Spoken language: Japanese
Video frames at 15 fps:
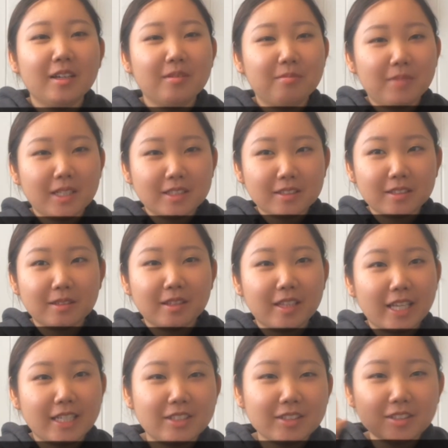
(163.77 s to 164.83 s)
まず
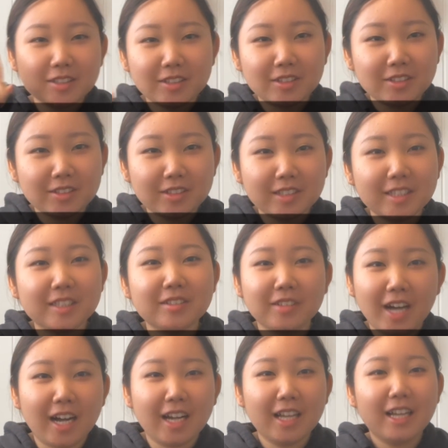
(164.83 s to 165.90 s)
鉄則その1
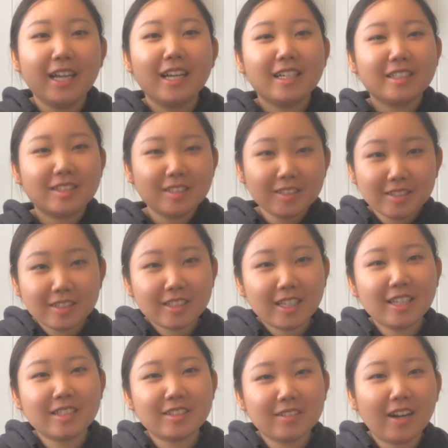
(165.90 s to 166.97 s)
は
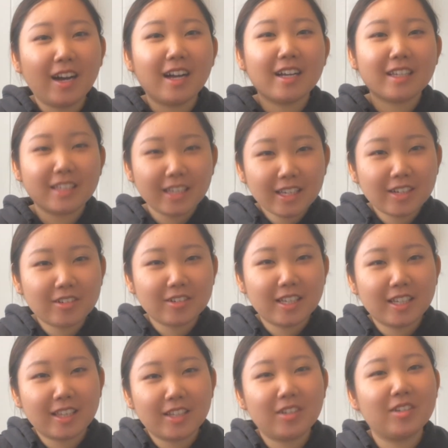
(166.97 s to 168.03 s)
スーツケースは1個で
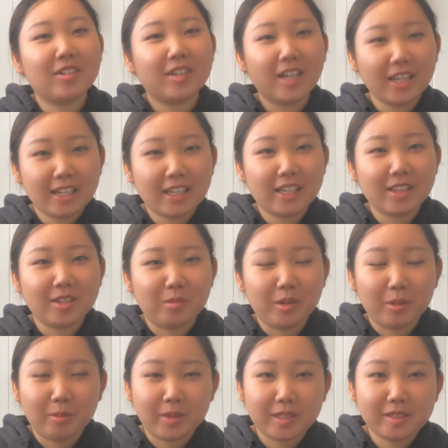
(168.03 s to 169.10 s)
きた方がいいと思
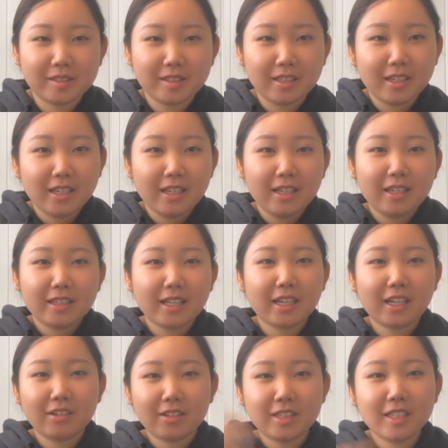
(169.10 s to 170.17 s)
いますなん
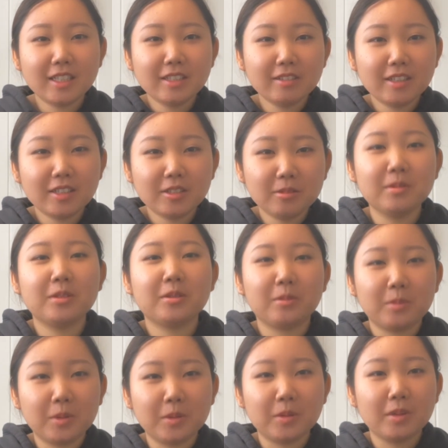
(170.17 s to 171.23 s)
か私はそもそ
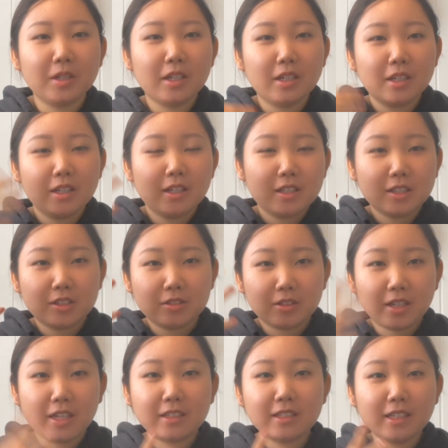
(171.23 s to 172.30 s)
もその
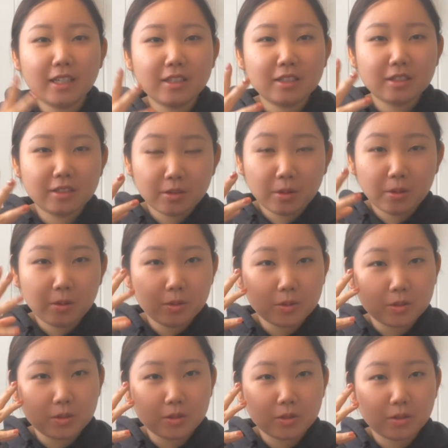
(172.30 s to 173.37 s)
格安航
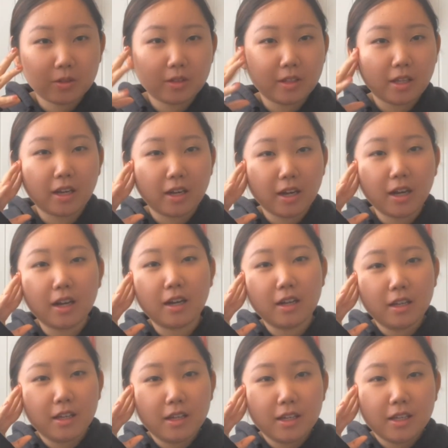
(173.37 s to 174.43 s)
空取ったから
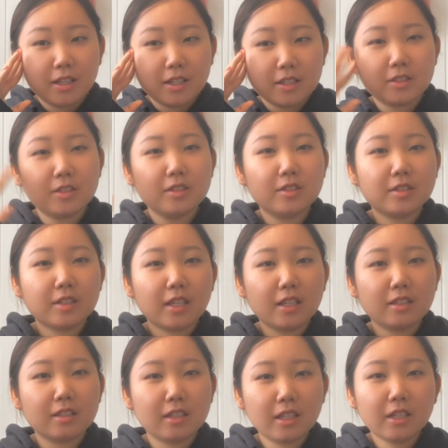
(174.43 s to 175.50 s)

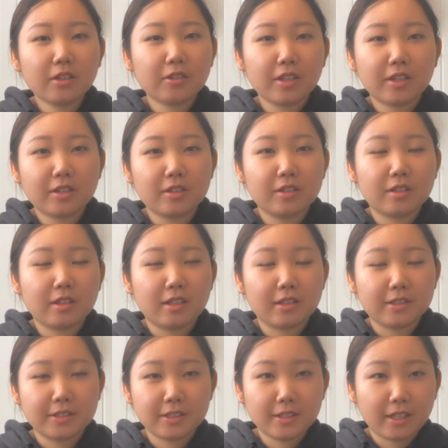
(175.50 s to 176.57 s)
スーツケース1個で来るっていう
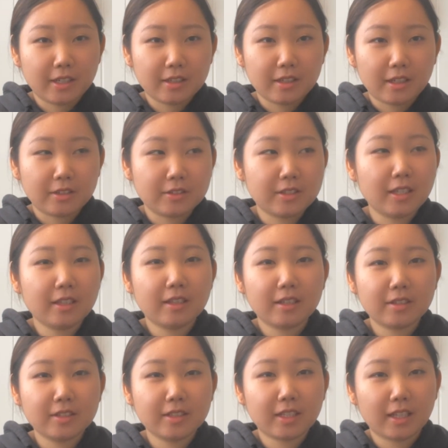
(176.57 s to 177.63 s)
手段あの選
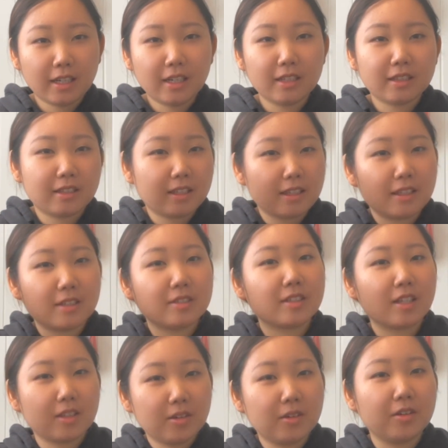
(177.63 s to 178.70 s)
択しかなかったんですけ
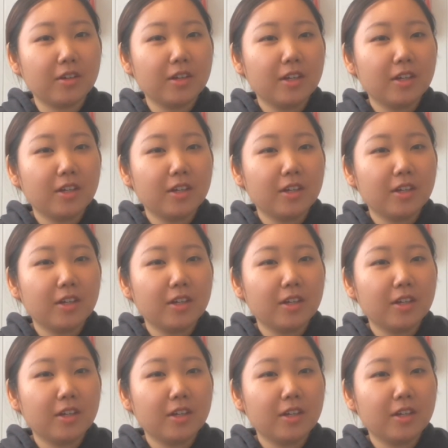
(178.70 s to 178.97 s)
ど